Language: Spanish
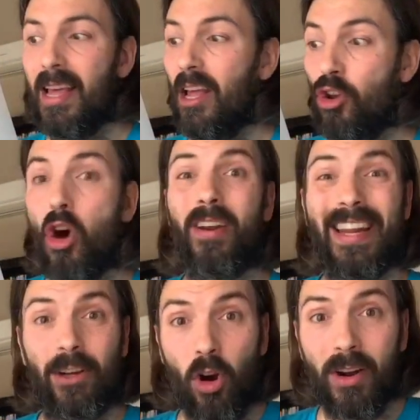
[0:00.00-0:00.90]
lo
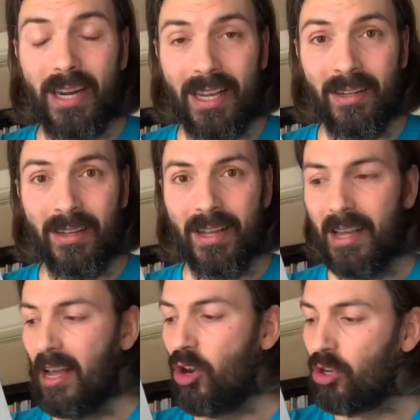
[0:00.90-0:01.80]
recorren
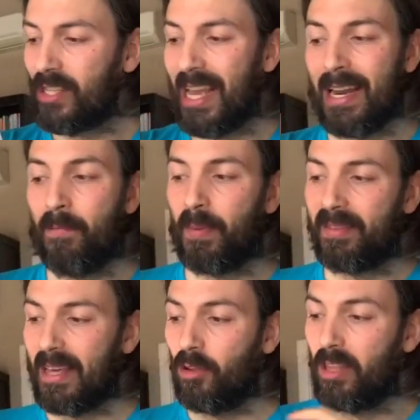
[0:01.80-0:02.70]
los que han
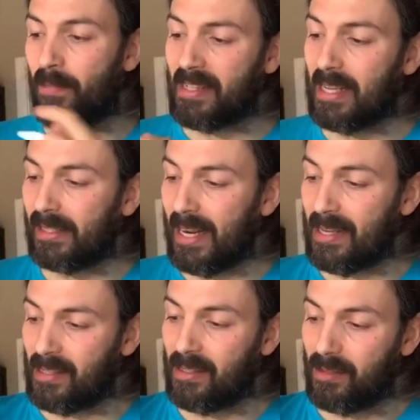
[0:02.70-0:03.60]
empezado de más
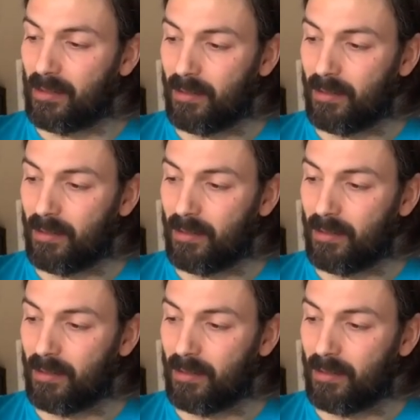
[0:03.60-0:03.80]
atrás.